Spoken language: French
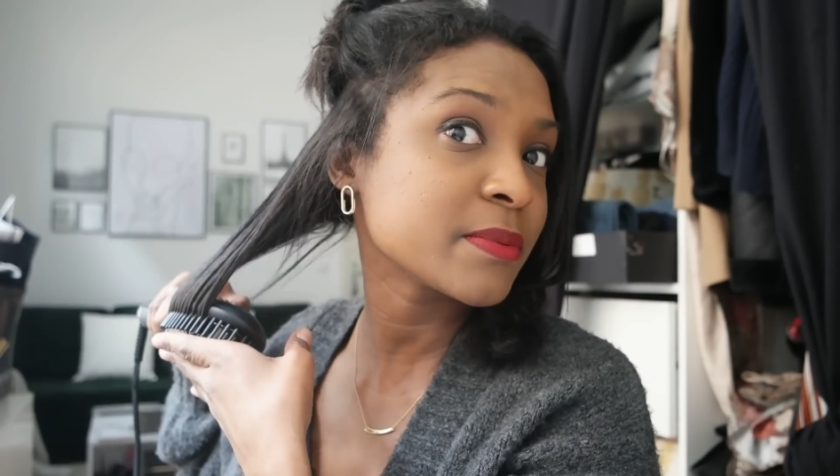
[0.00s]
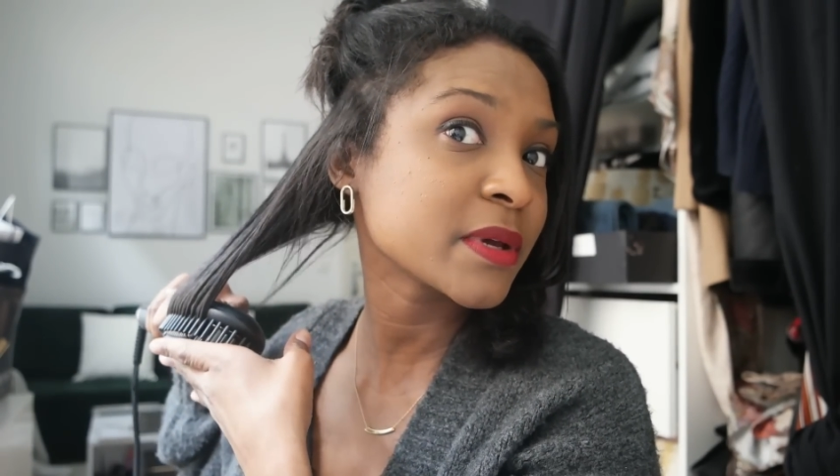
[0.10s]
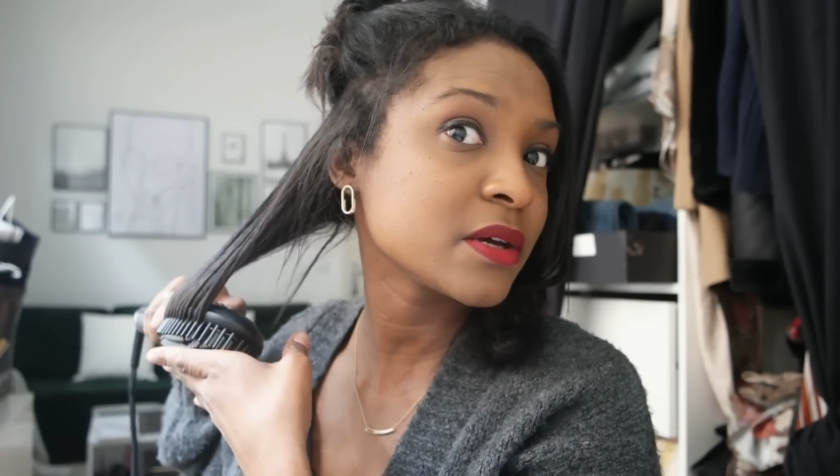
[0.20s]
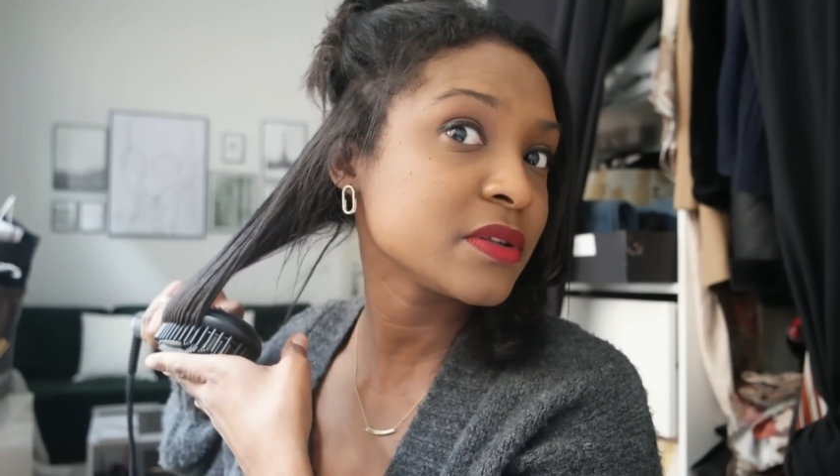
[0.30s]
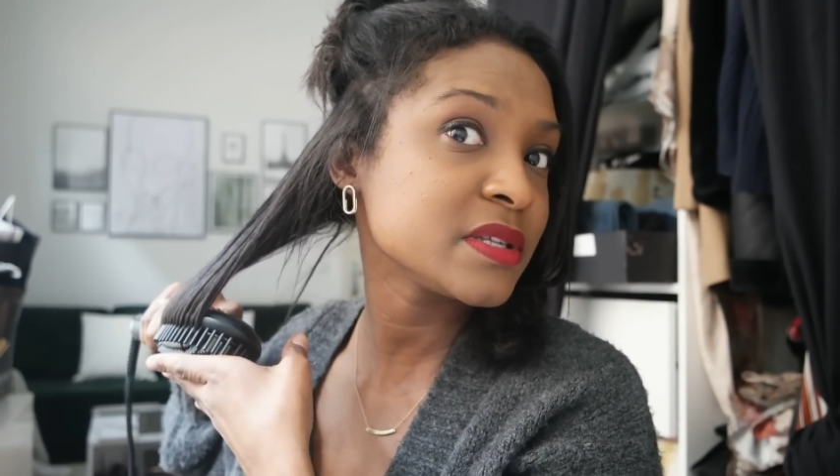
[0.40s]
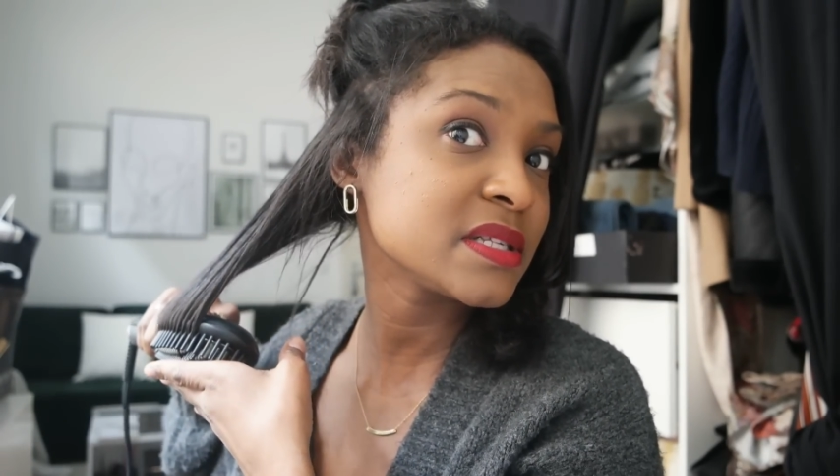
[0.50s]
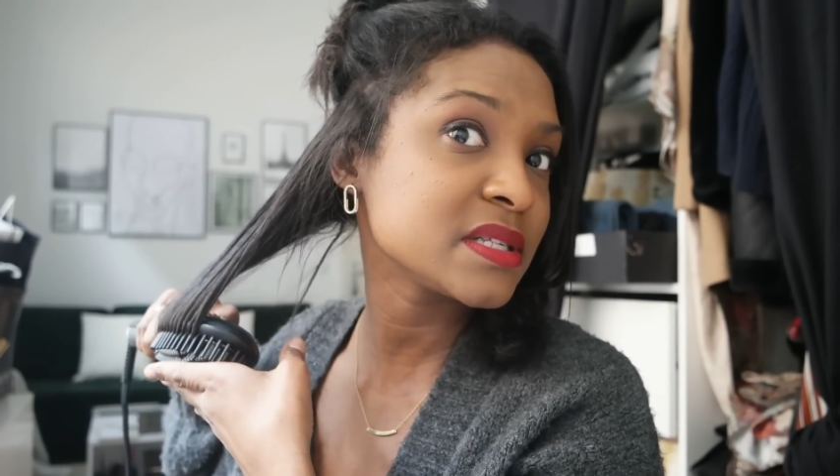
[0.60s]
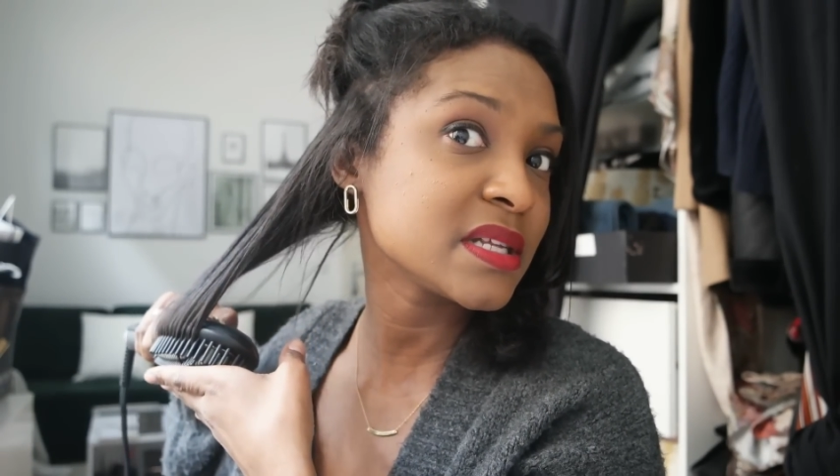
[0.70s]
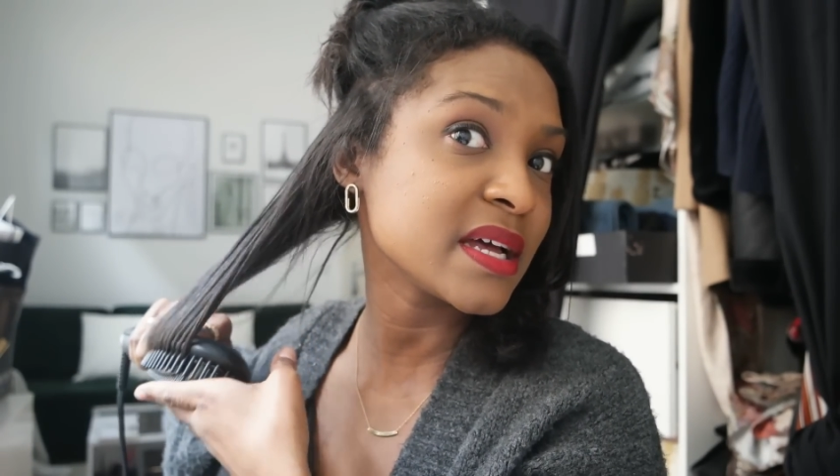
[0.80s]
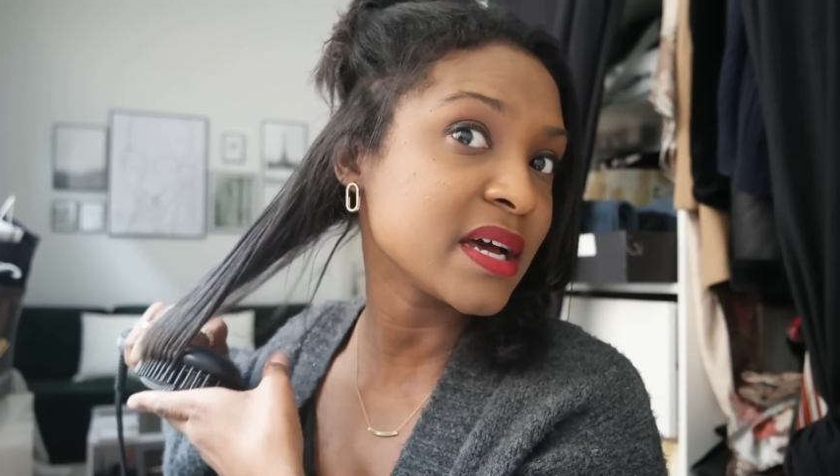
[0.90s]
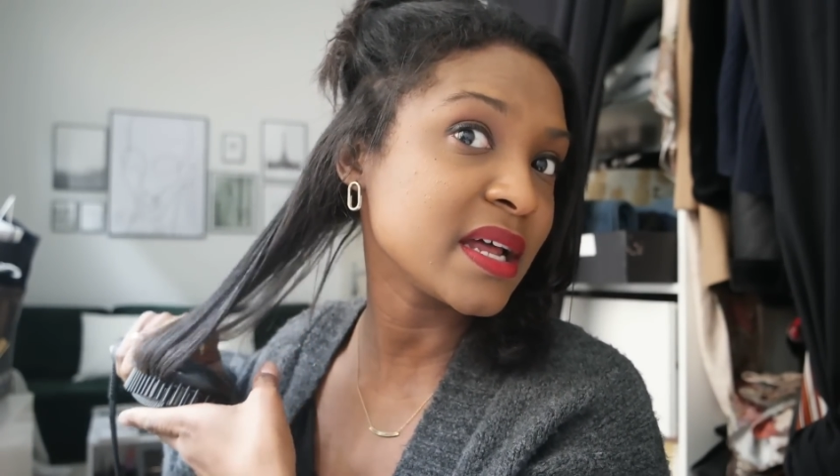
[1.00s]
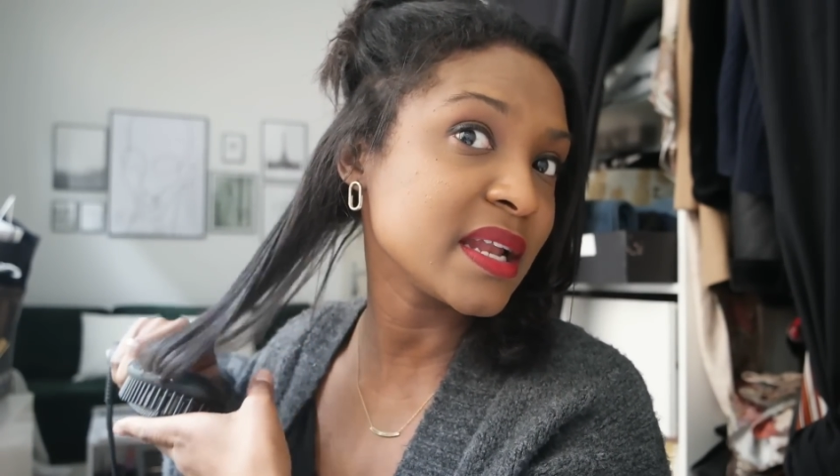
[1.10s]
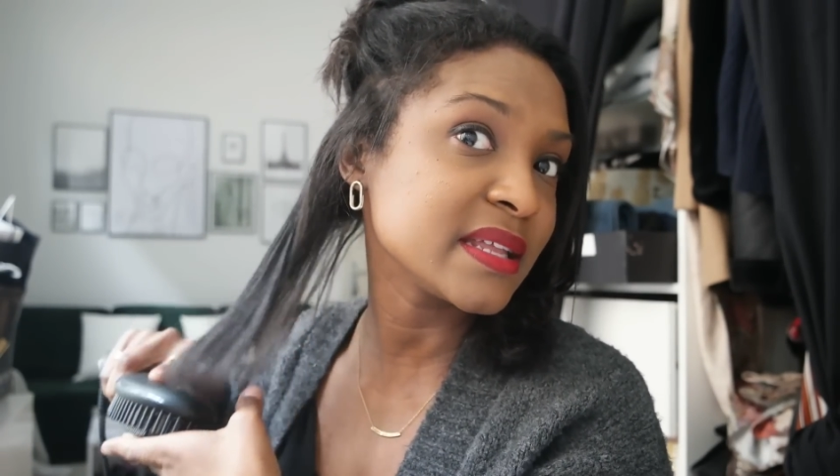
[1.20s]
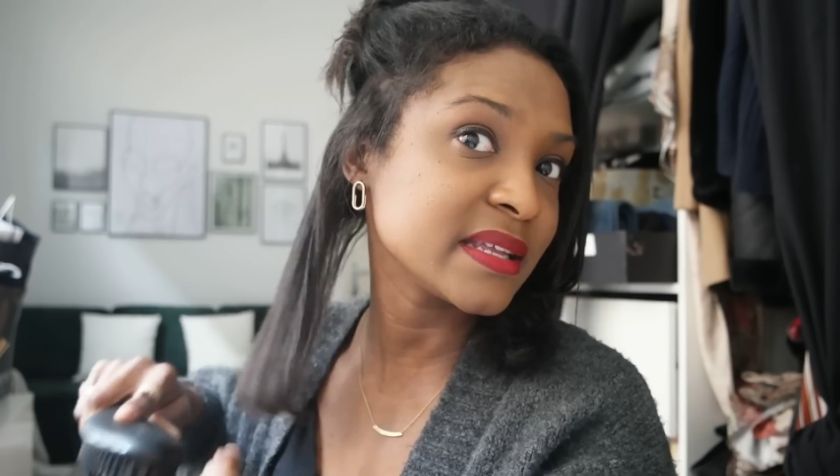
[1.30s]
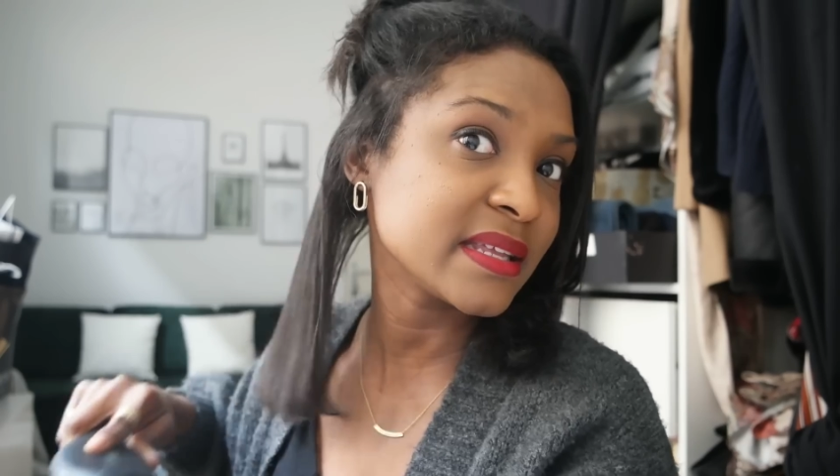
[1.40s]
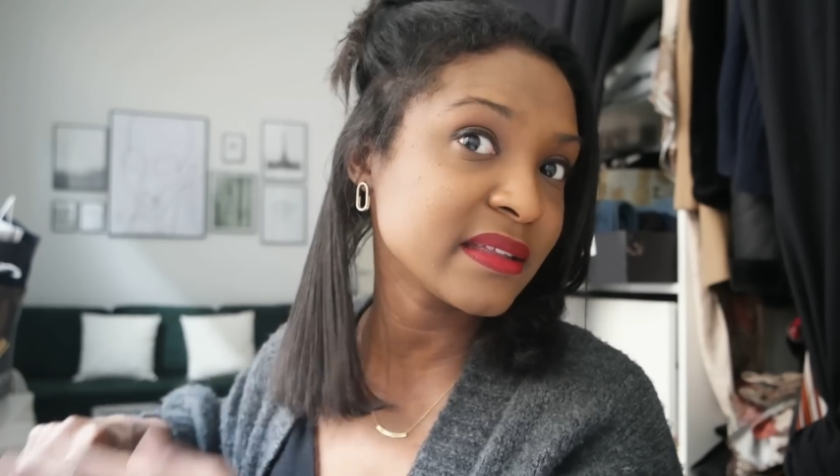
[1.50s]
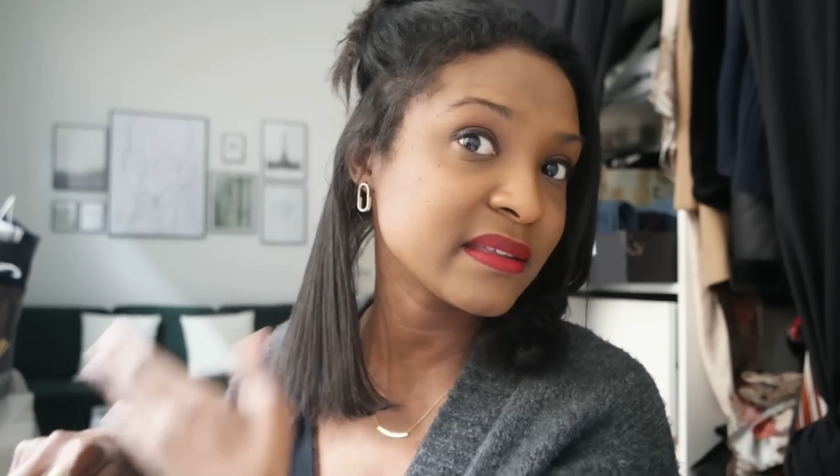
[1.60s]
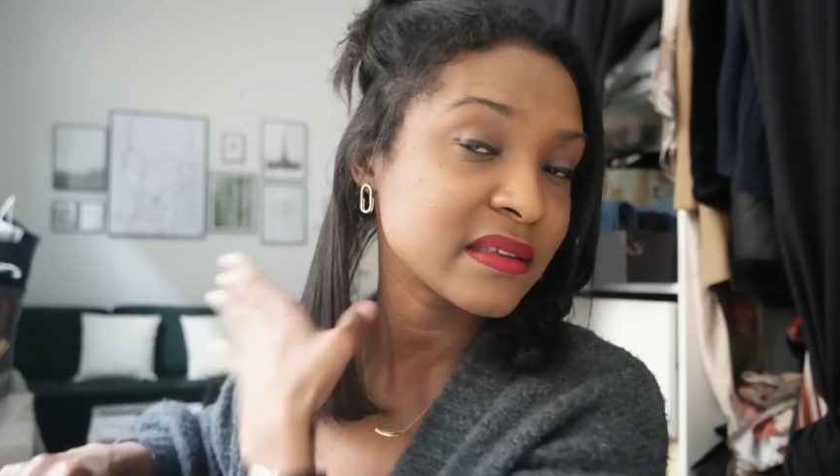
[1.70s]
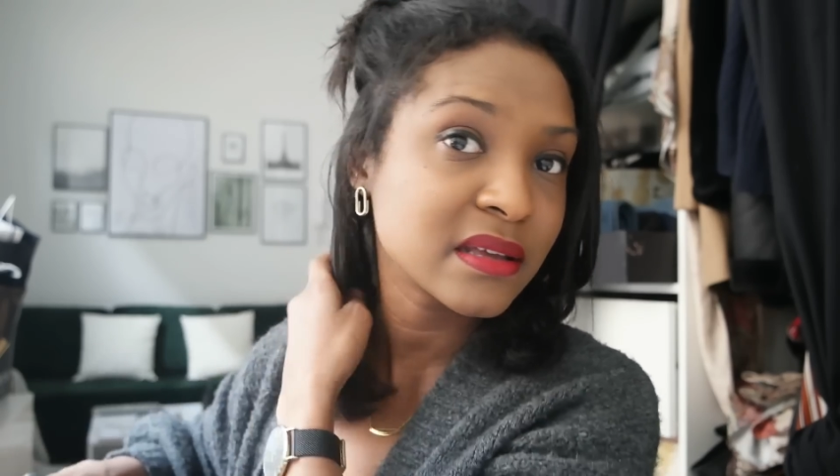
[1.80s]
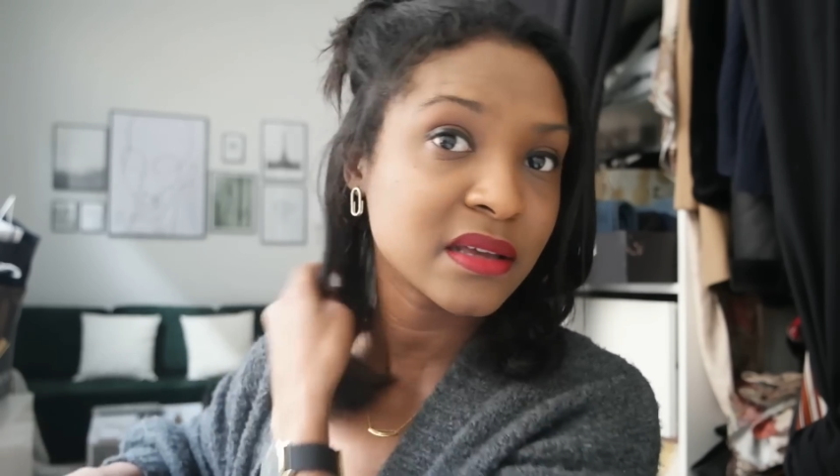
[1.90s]
préconisé la, la
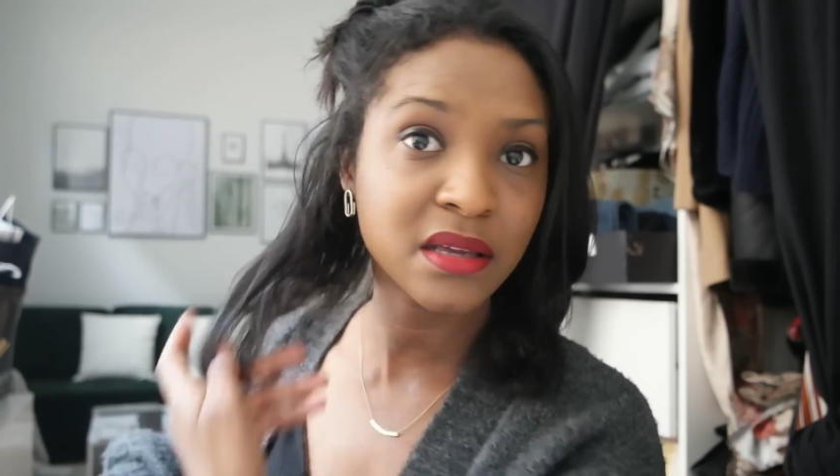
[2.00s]
nénette.